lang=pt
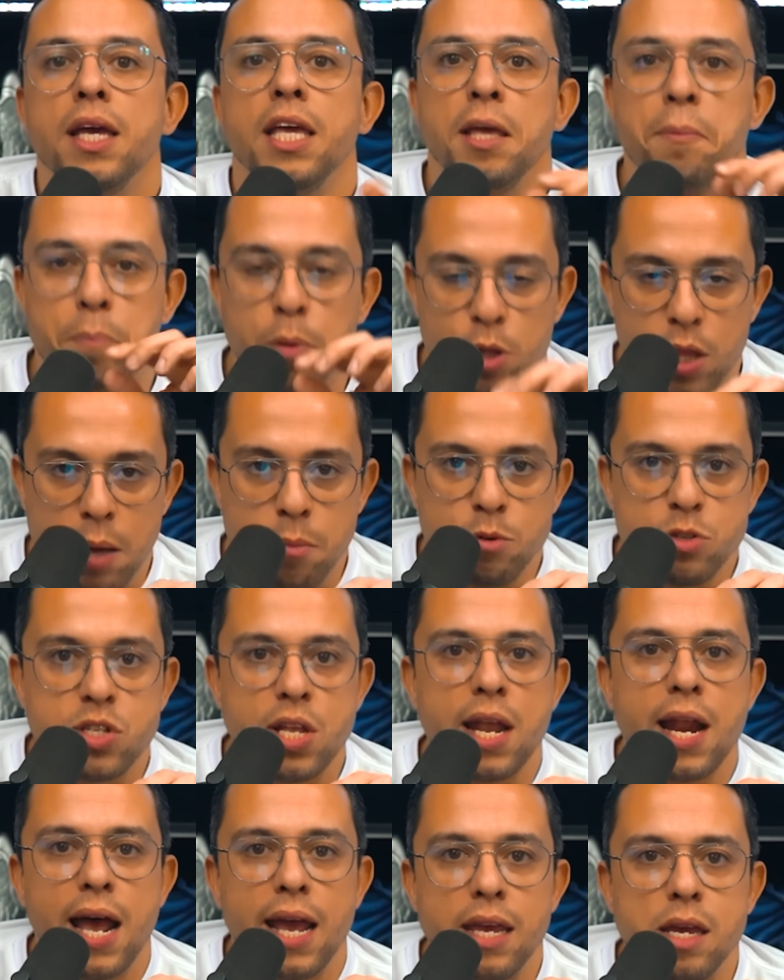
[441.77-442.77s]
E podemos
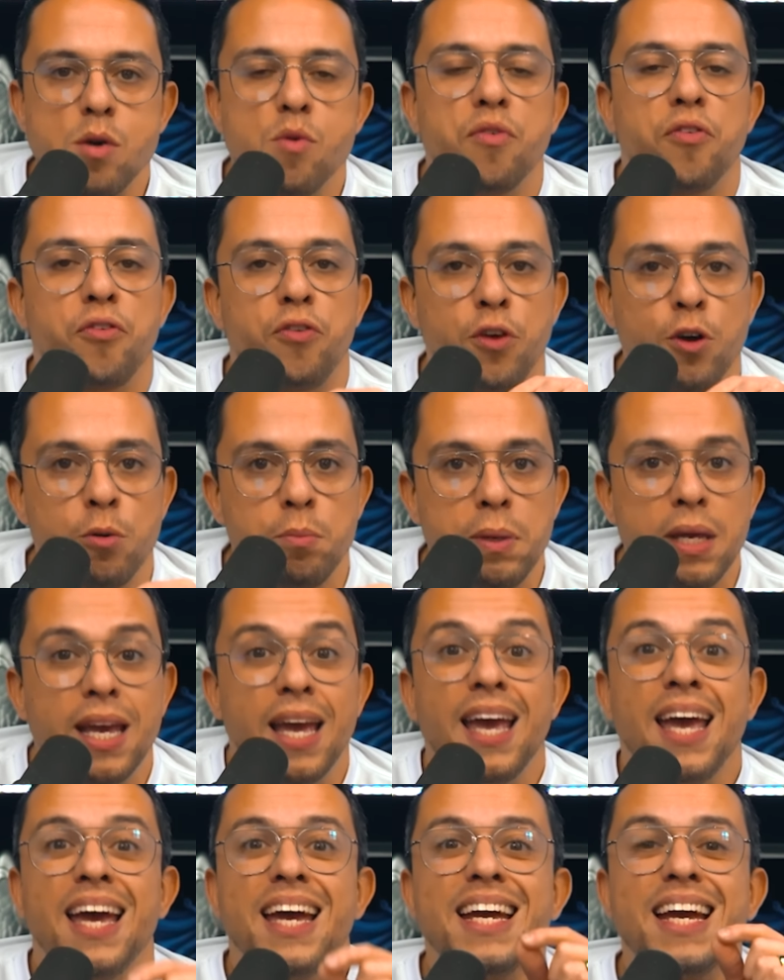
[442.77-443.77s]
ter aí um filme
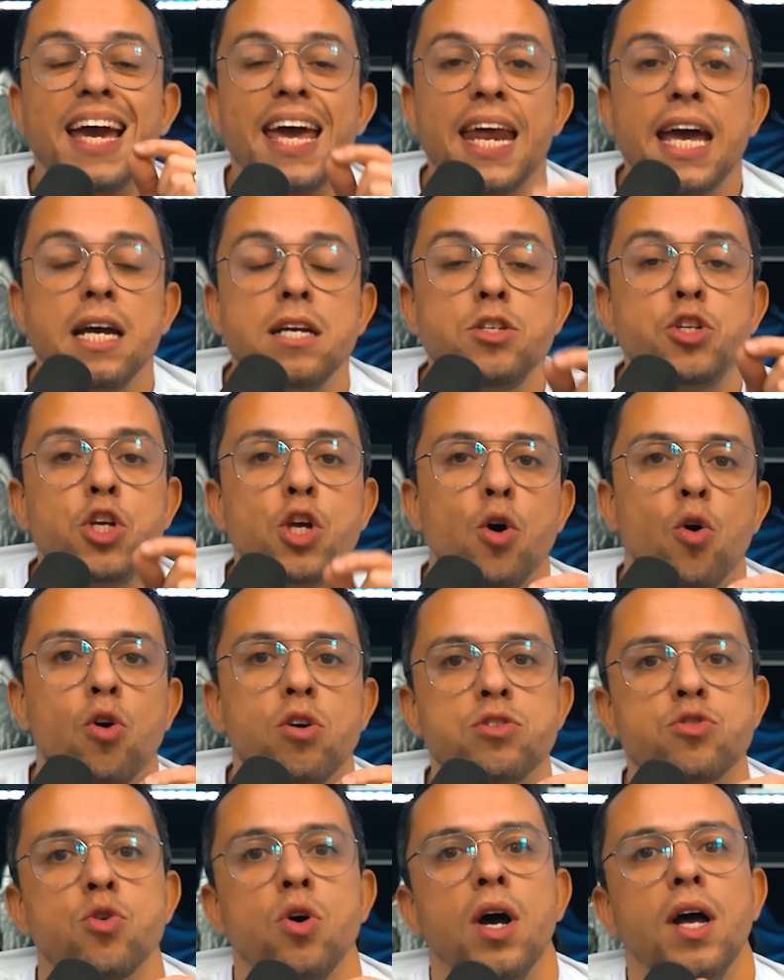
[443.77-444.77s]

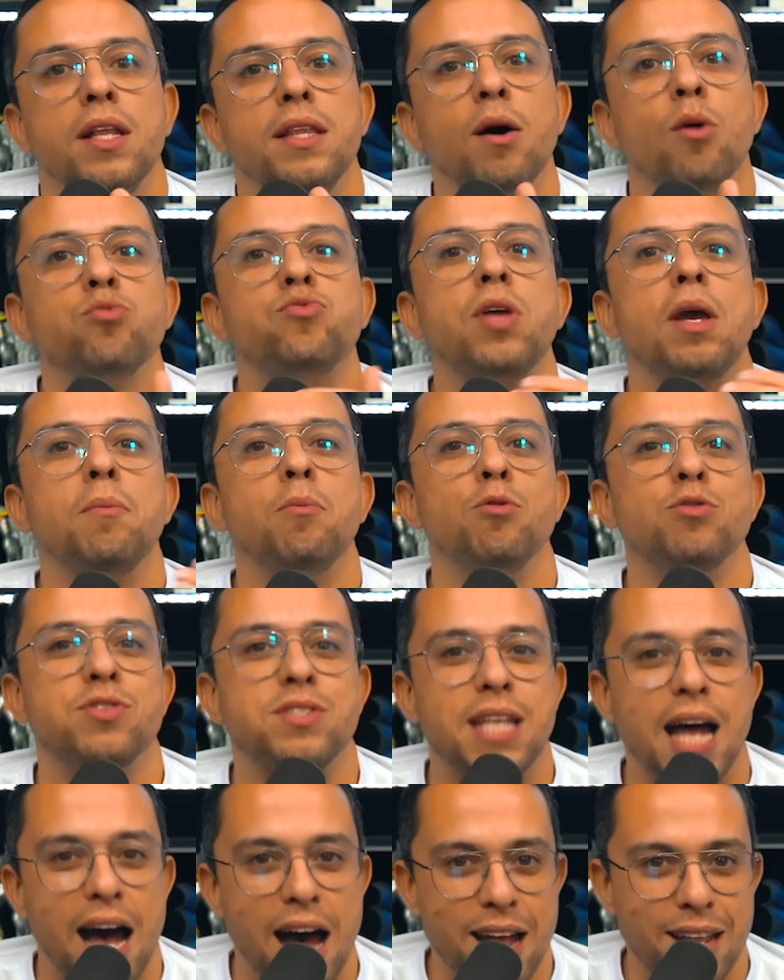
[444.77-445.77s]
grandioso. Não
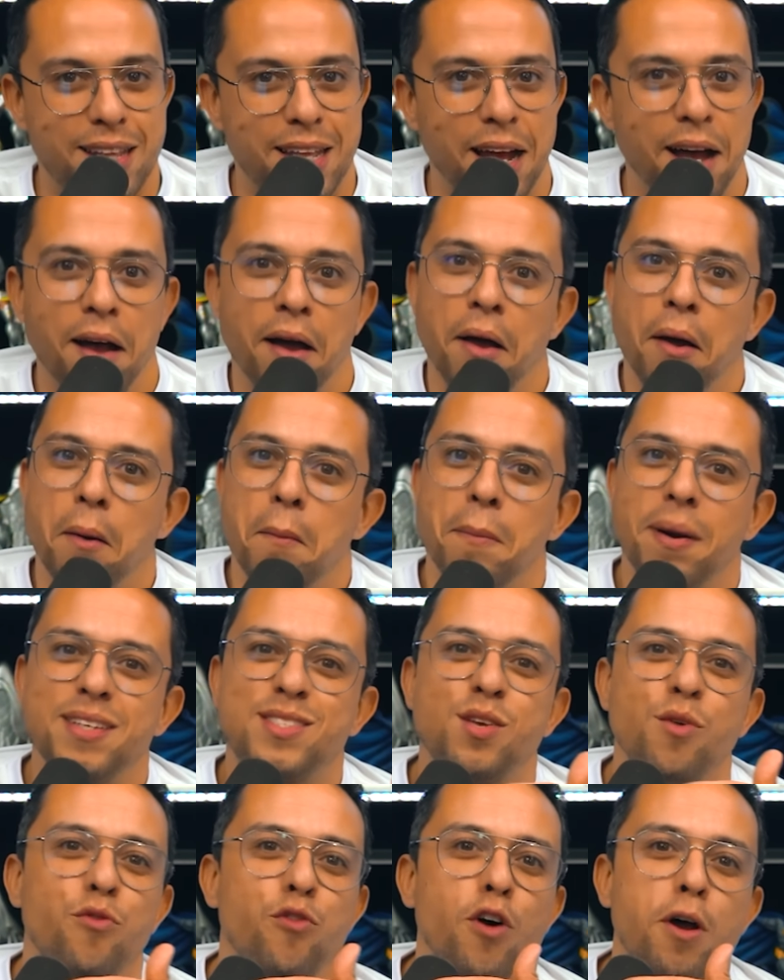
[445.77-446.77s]
temos data,
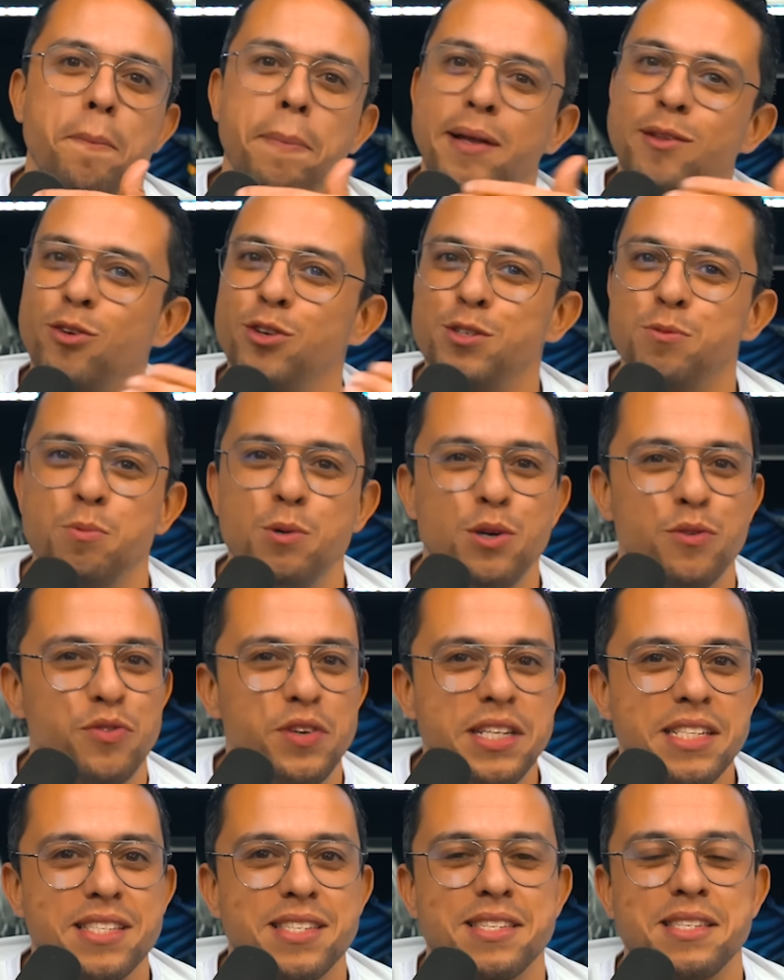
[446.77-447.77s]
mas se for para
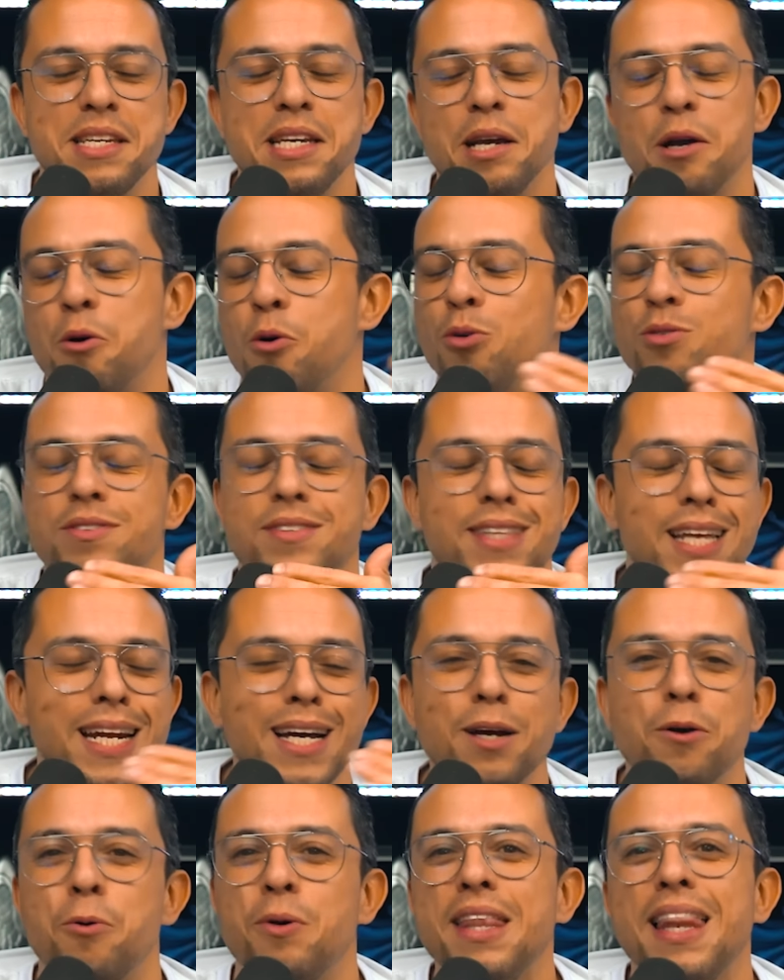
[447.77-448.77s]
2025,
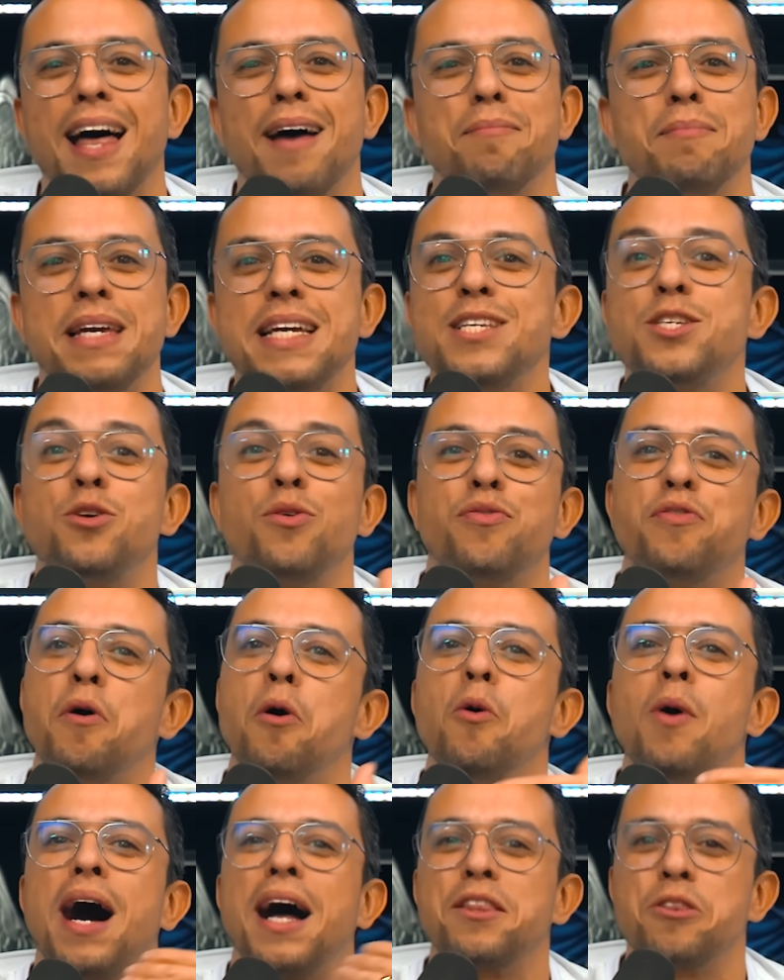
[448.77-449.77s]
tranquilamente
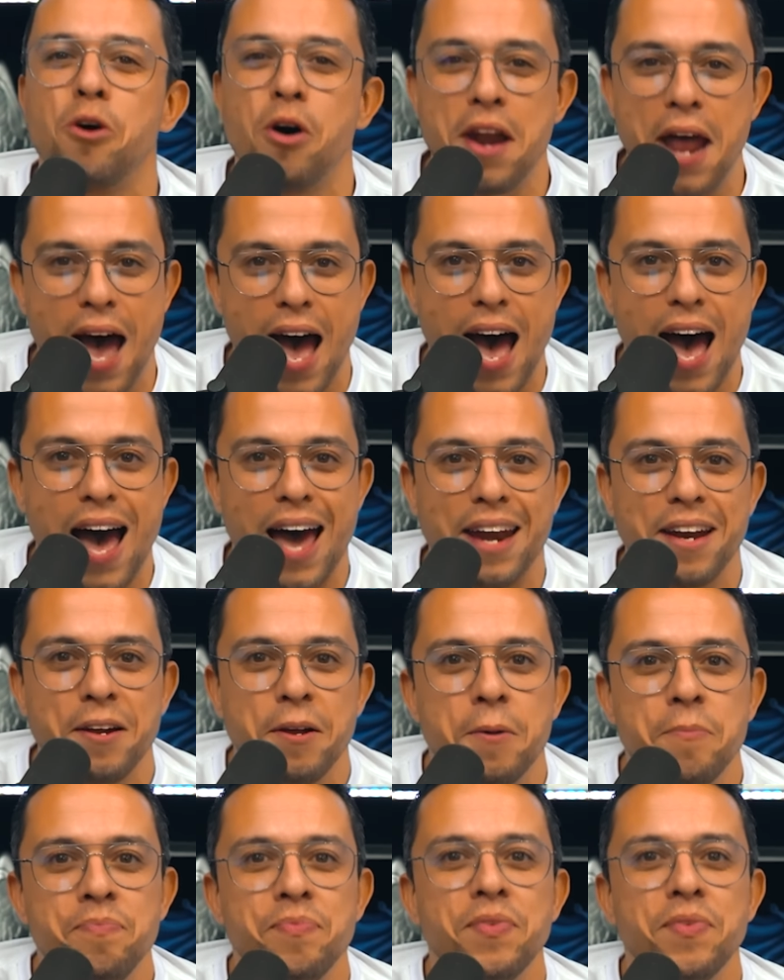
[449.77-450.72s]
vou adorar.